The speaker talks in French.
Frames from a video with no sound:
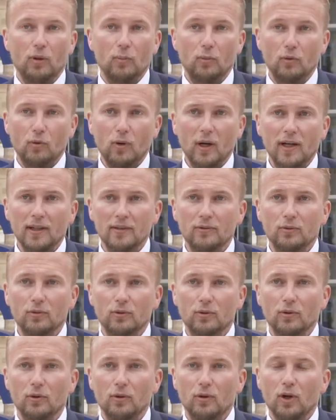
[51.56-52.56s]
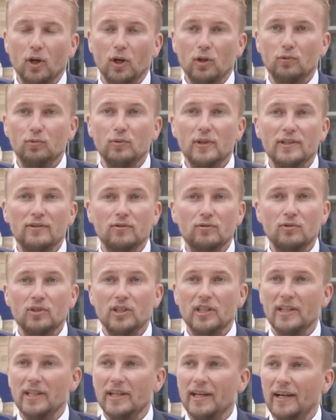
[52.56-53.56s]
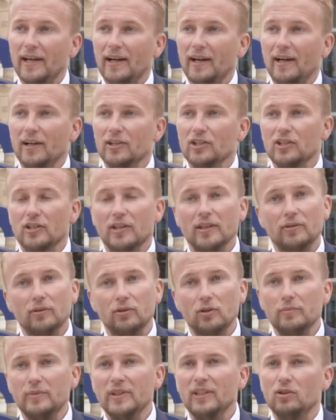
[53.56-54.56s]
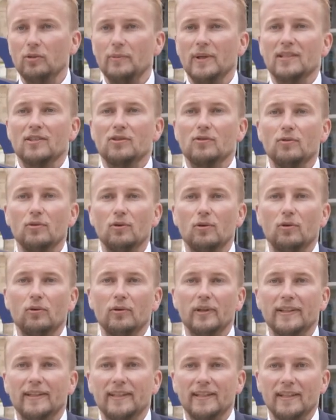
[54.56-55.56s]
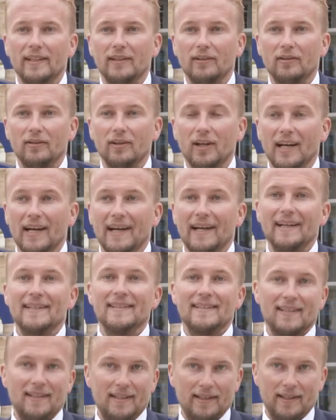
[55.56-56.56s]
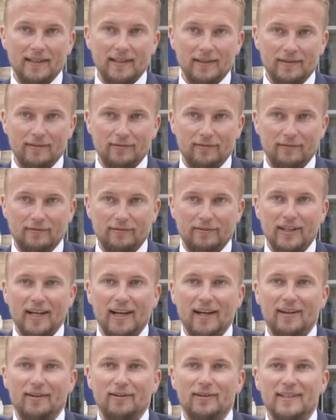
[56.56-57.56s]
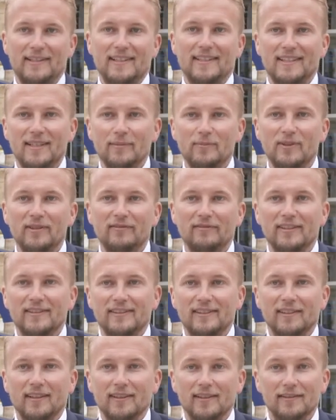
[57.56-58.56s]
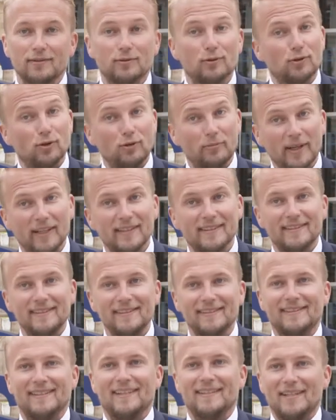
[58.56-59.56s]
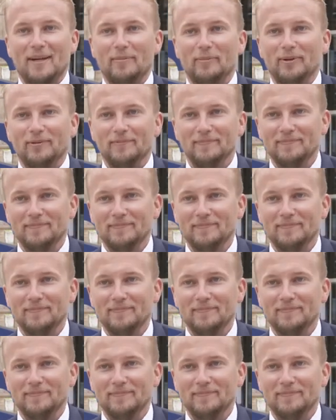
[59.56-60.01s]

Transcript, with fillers: d'emploi. Donc euh, tous les sujets RH, économiques, commerciaux ont été euh, accélérés via les équipes d'Invest in Reims, que je remercie sincèrement.